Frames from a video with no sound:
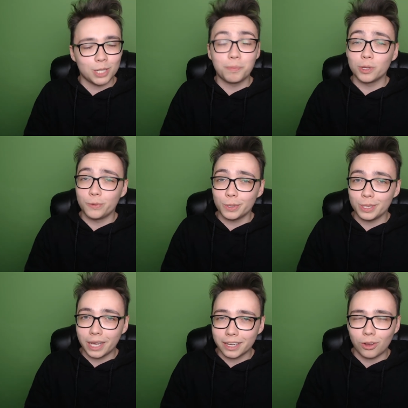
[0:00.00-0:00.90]
po dwóch
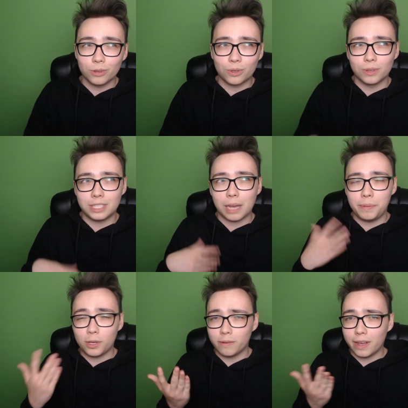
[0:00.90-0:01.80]
dniach, odkąd
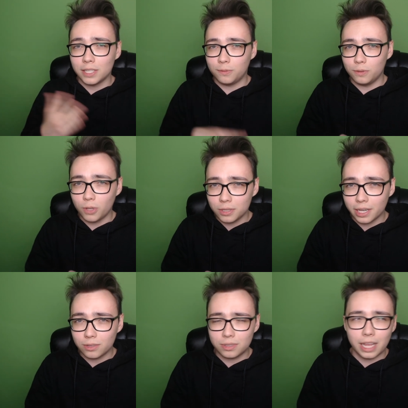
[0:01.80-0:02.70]
zaaplikowałem swój
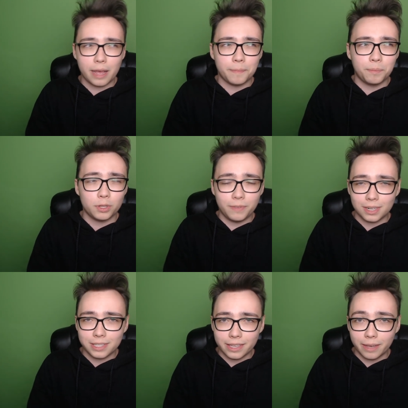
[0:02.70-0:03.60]
wniosek, dostałem
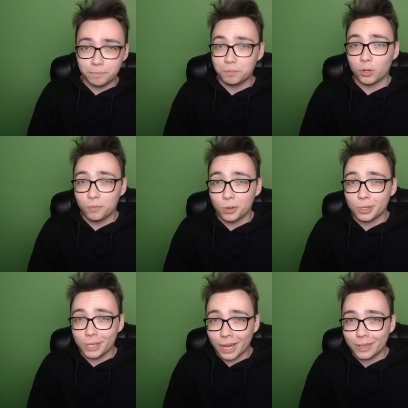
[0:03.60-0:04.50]
potwierdzenie. Po dwóch
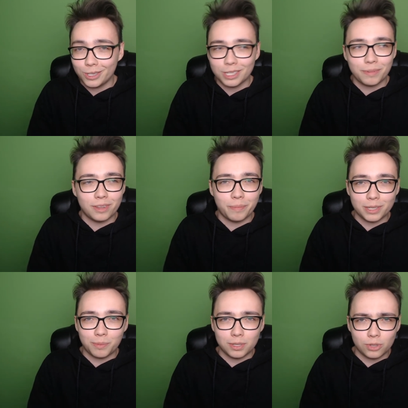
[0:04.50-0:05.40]
dniach, czyli naprawdę
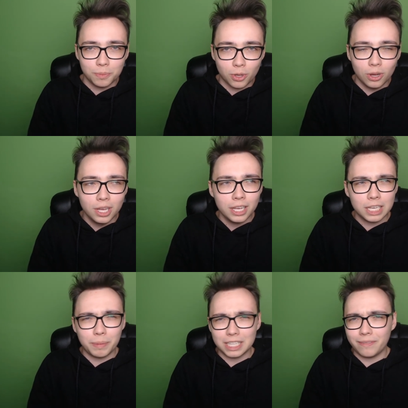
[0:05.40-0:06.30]
bardzo, bardzo szybko,
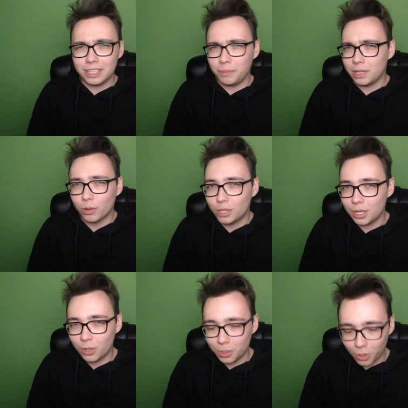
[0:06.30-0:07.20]
chyba nawet nie minęło
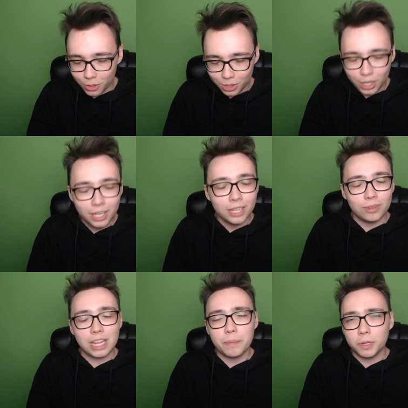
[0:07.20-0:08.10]
48 godzin,
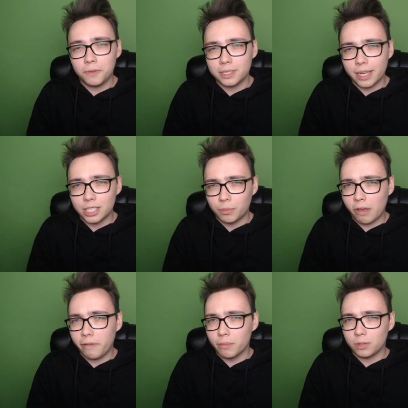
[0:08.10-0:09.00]
dostałem potwierdzenie, że
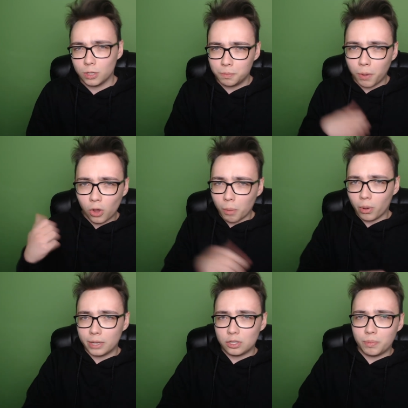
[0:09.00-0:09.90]
moje filmy są spoko,
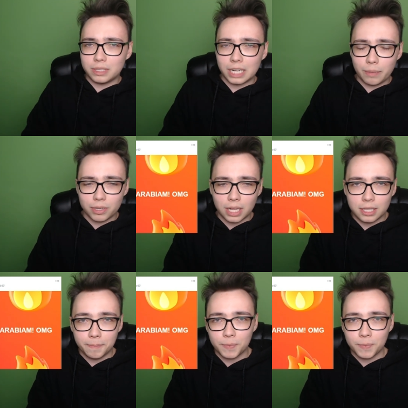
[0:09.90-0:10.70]
mogę sobie zarabiać na tym